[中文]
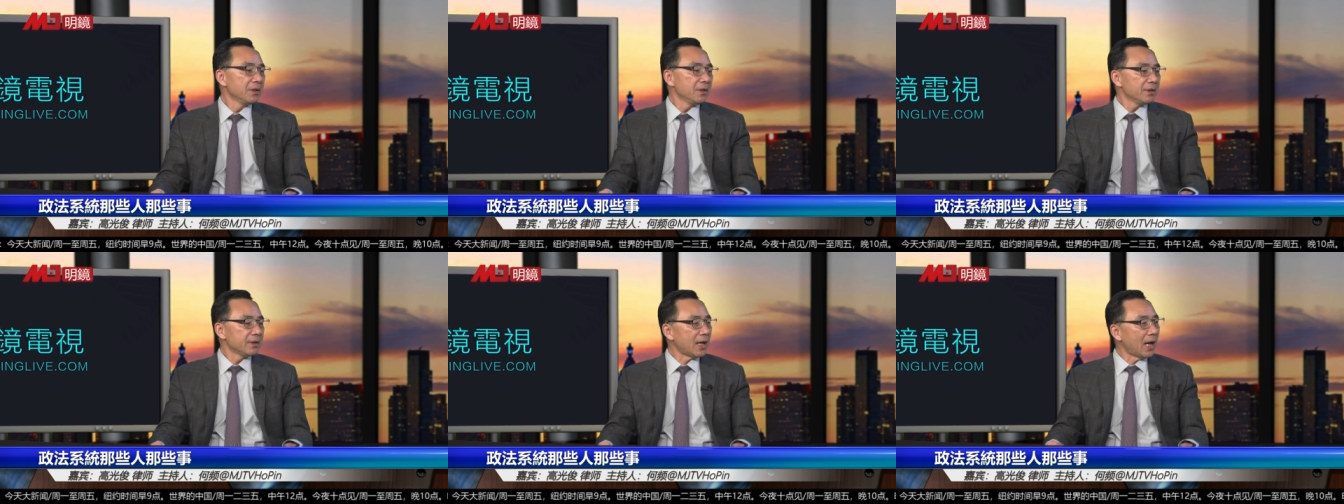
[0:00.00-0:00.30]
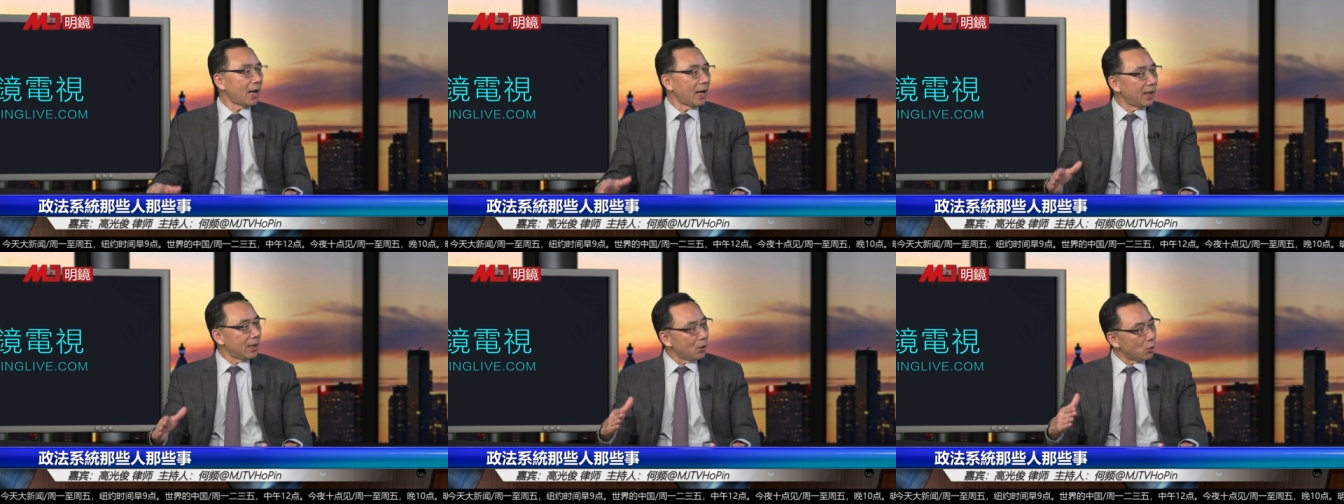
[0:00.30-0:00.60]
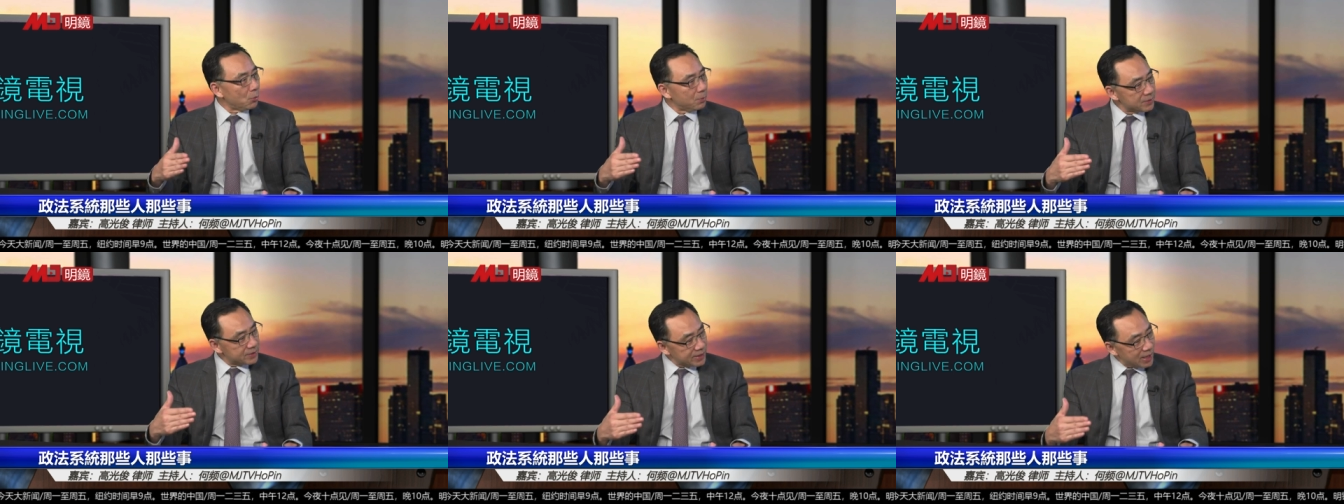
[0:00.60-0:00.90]
那
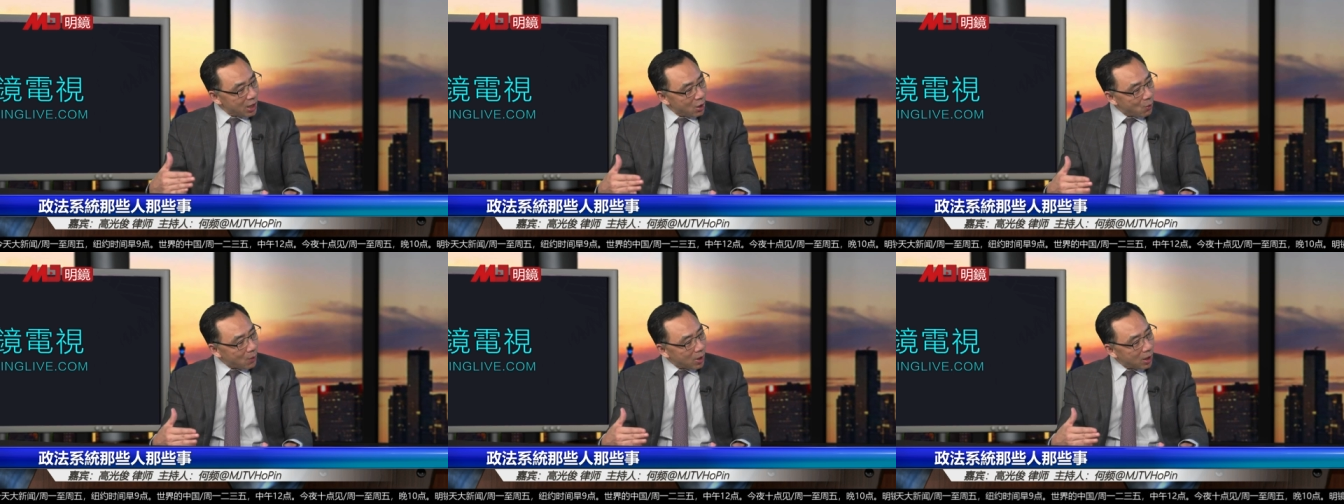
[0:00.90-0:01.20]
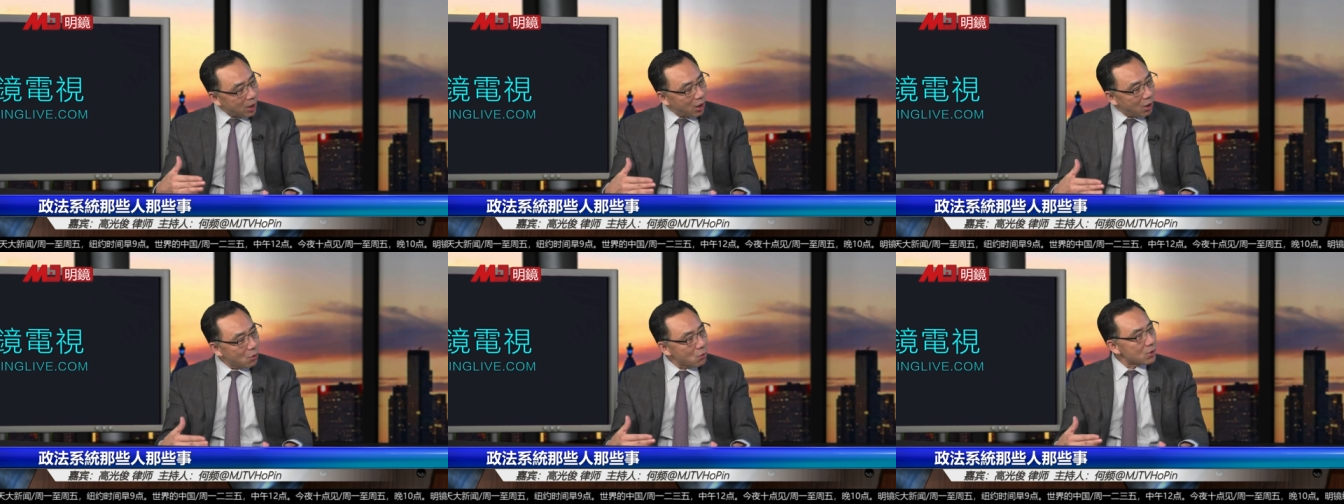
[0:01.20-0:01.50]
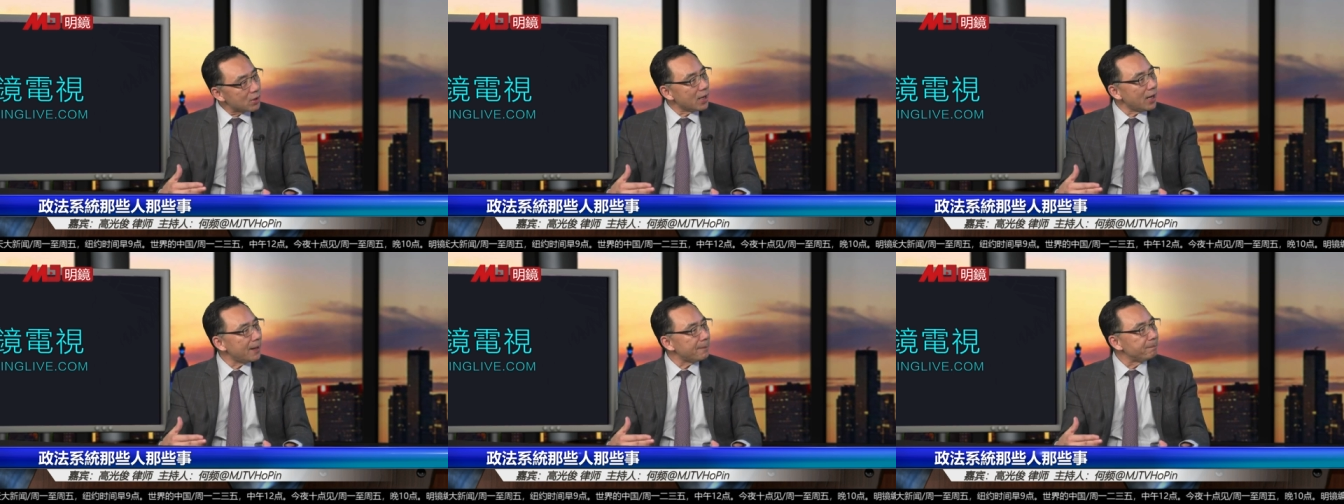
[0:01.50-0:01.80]
我们再往后
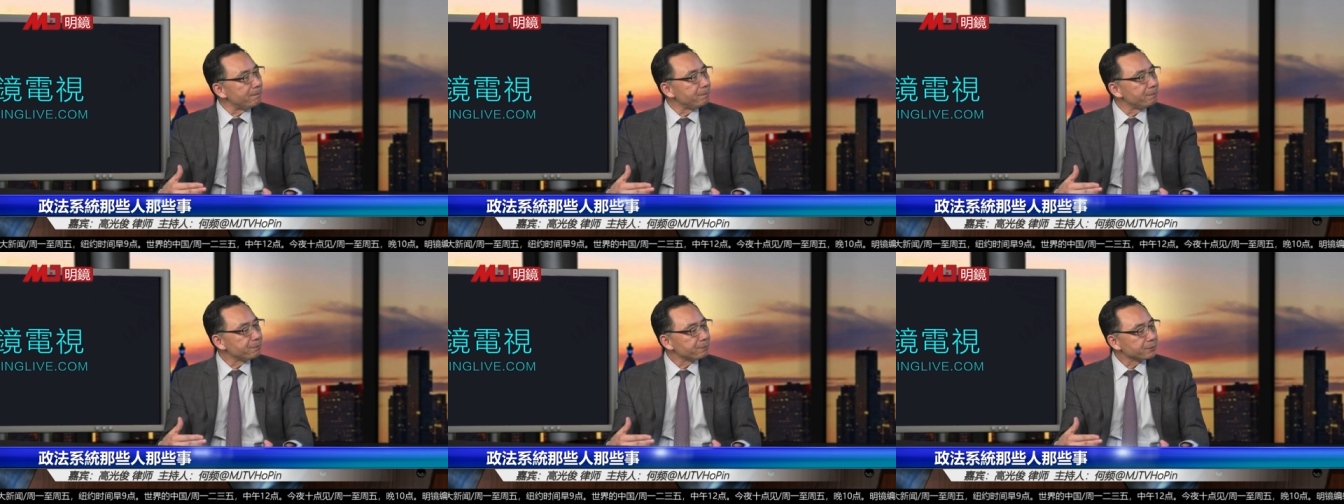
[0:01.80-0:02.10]
看，